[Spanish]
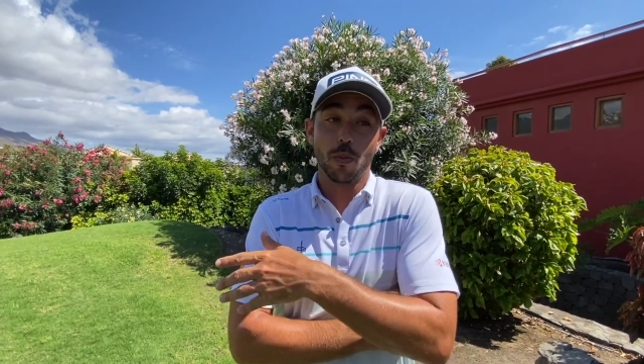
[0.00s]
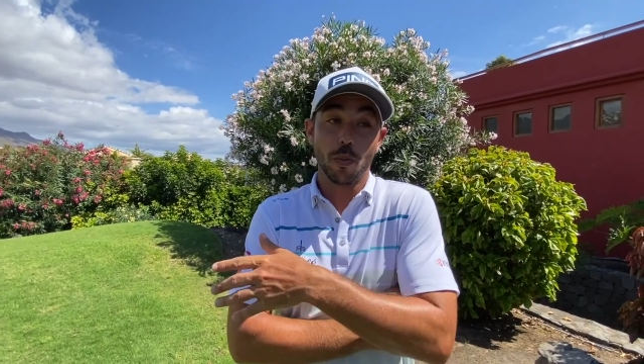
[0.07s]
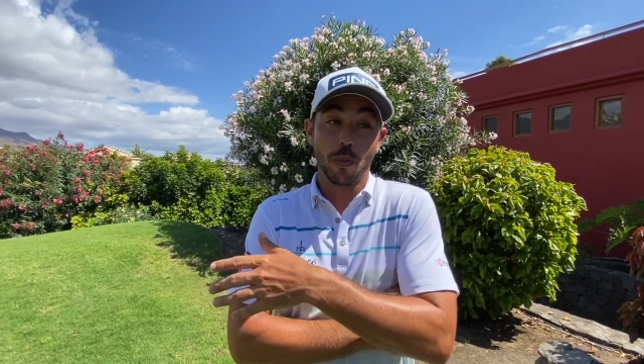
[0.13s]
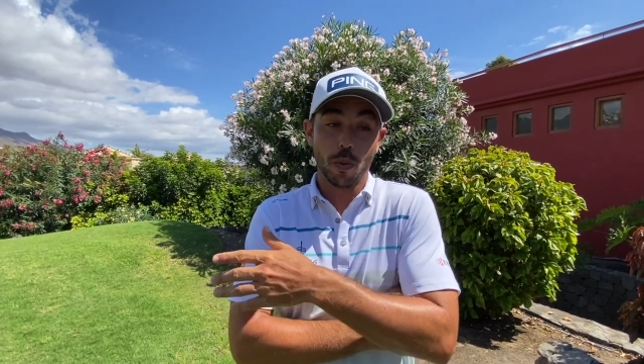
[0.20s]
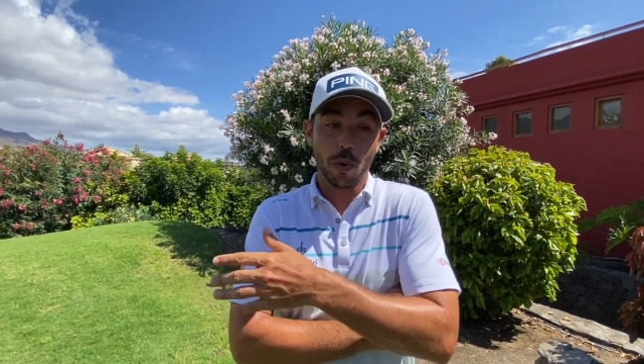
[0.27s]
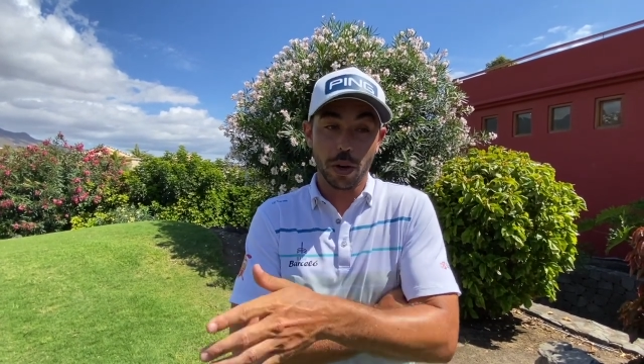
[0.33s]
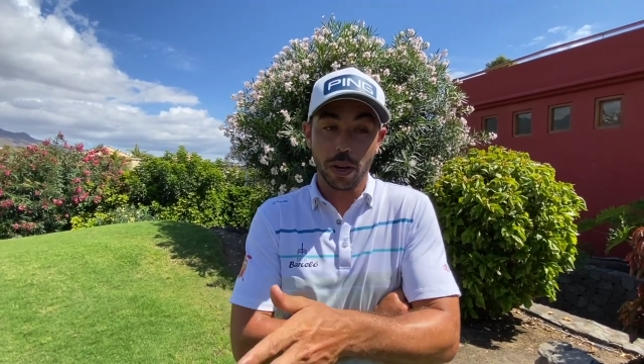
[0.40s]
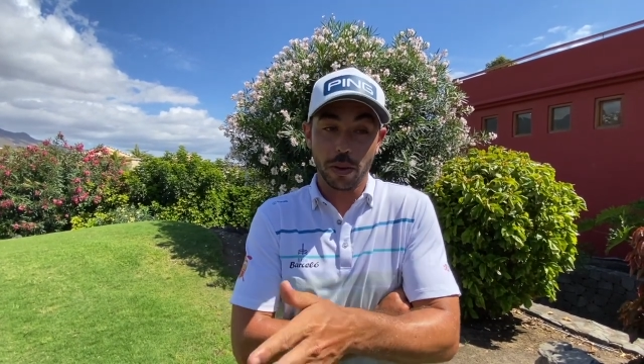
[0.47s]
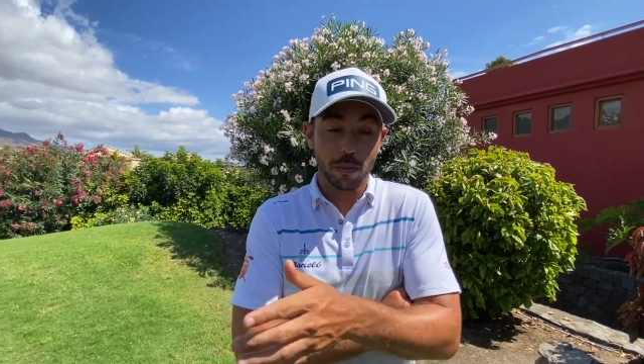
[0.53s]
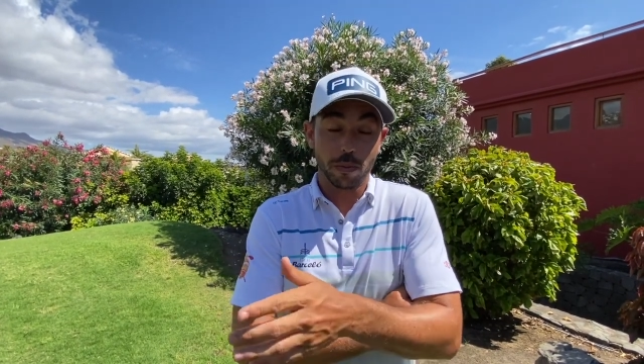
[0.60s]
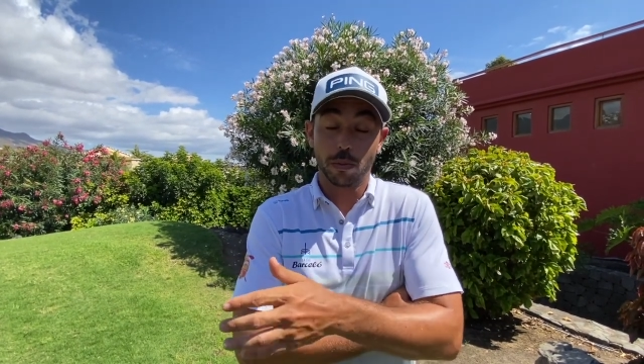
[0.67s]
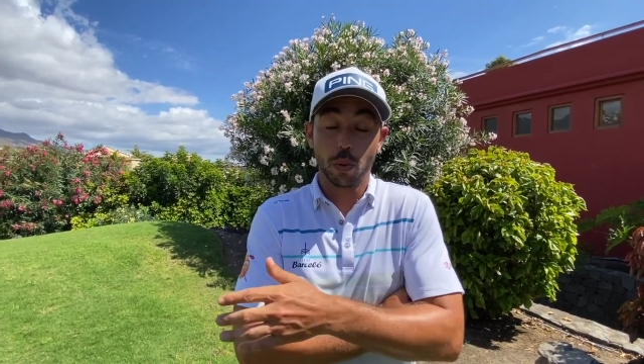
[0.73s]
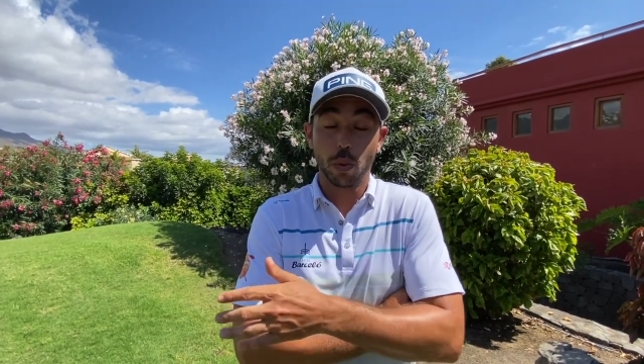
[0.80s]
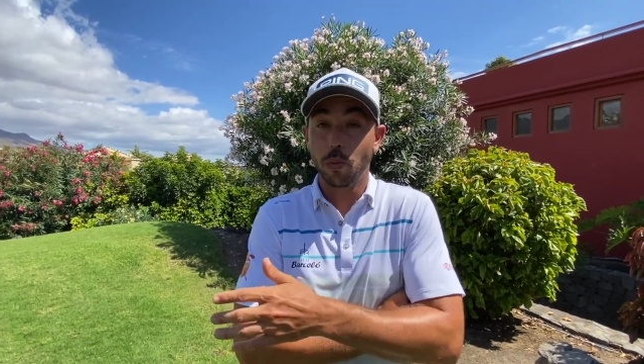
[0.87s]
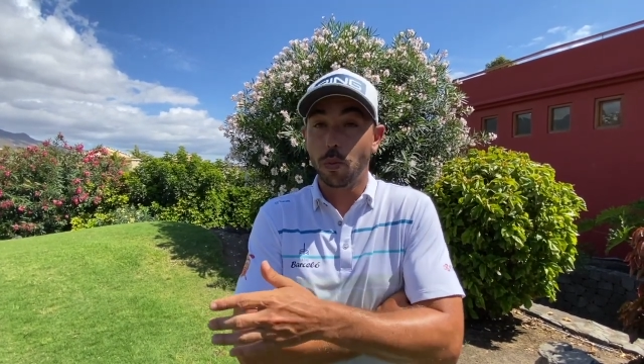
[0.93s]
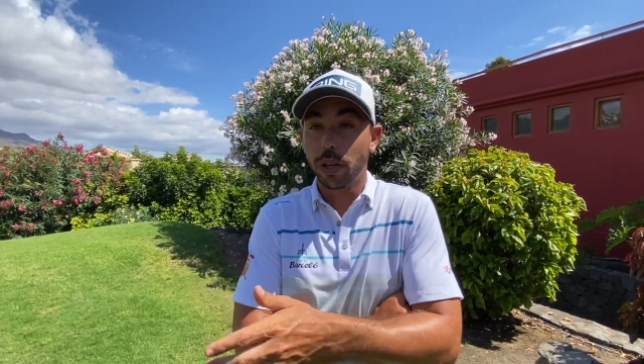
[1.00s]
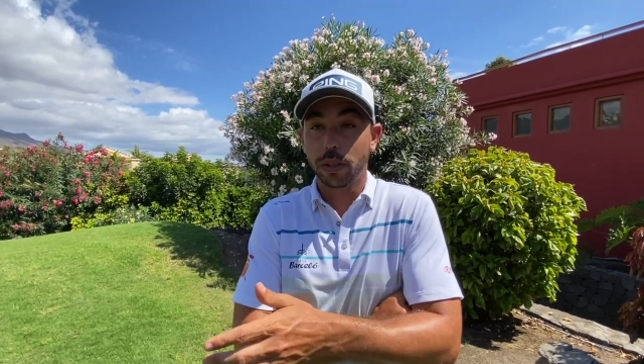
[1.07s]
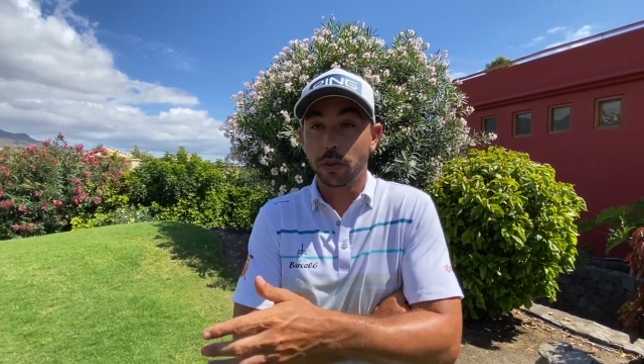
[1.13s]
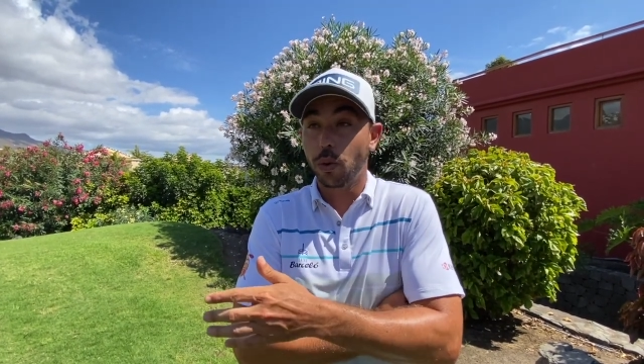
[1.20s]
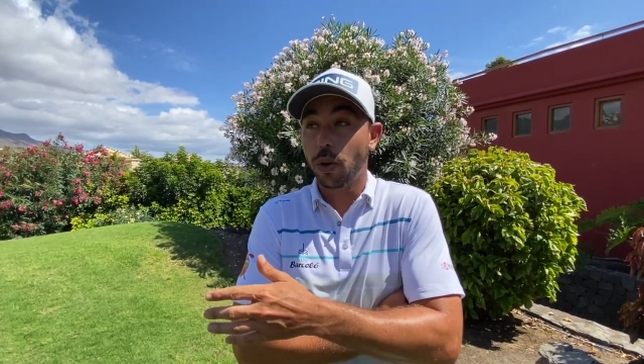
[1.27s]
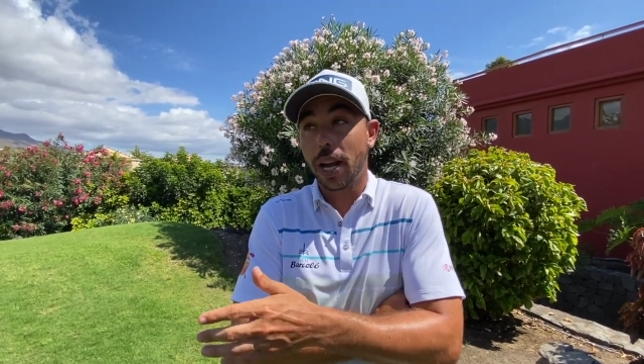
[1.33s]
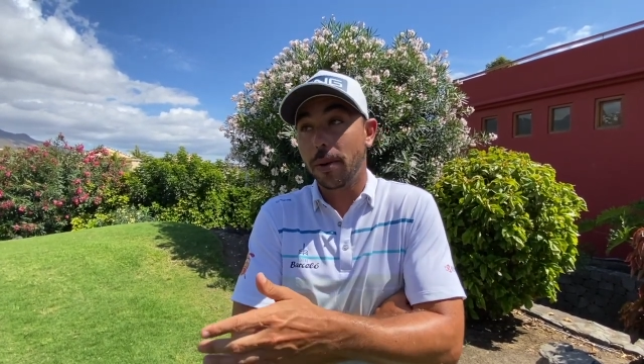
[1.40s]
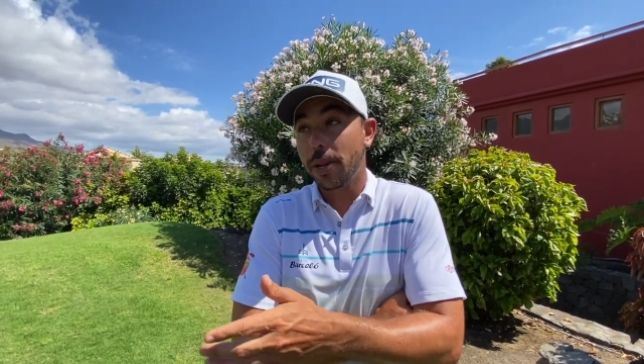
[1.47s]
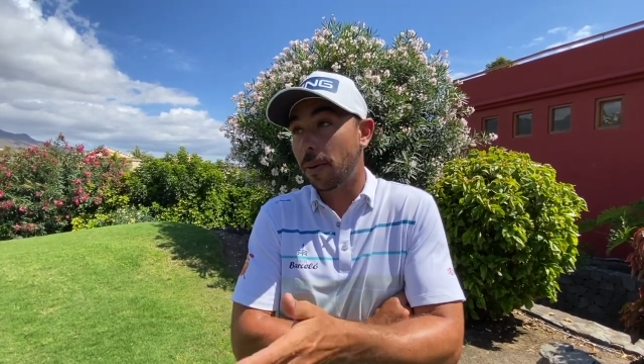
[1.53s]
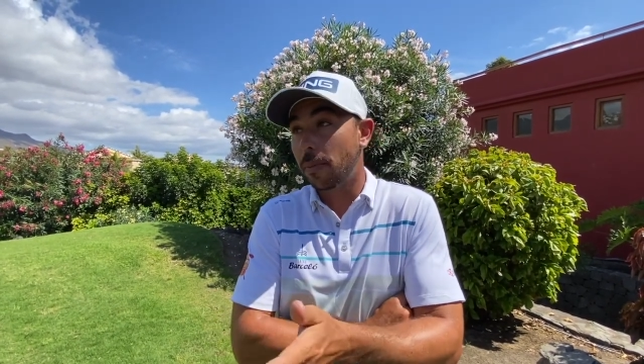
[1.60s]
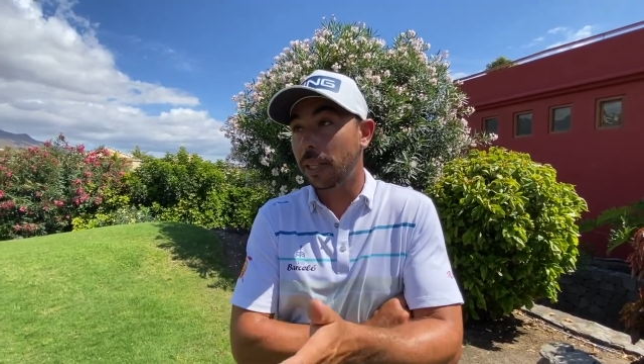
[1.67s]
muy, muy, nunca había